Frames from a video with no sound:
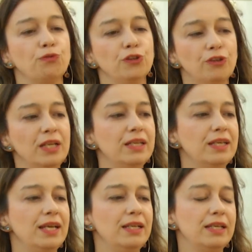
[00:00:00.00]
CrossFit
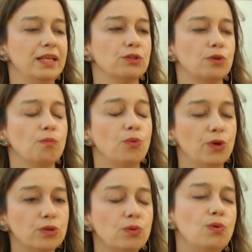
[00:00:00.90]
ele, ele entrou
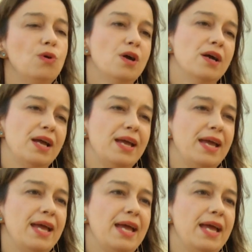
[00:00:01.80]
muito
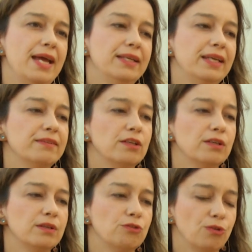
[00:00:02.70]
é,
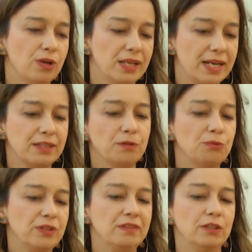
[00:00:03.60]
nessa jornada,
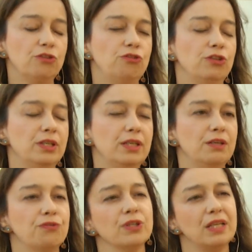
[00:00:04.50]
vamos dizer assim,
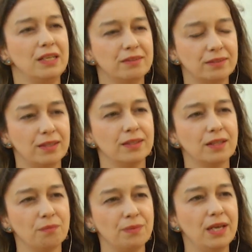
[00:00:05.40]
de
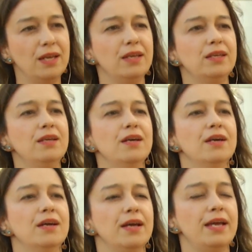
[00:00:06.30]
fortalecer também
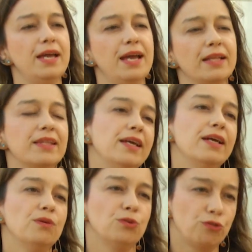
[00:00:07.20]
é,
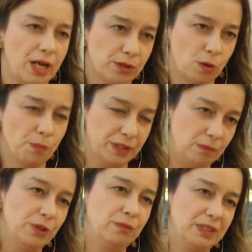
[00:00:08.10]
até o teatro como
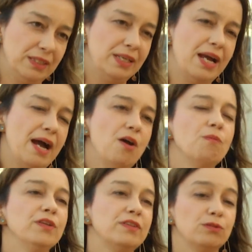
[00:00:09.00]
patrimônio
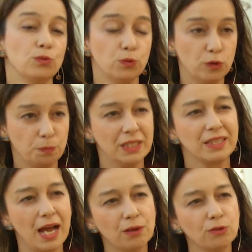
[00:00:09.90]
material, mas os, os,
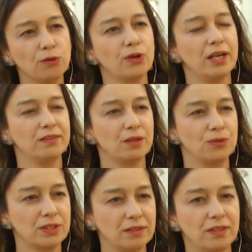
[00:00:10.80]
espetáculos locais que
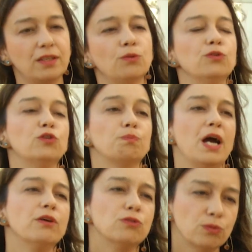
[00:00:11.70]
acontecem aqui, os
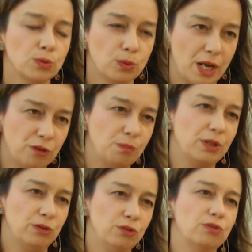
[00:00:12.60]
espaços culturais de
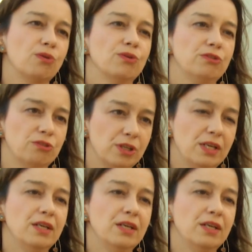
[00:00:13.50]
Belo Horizonte,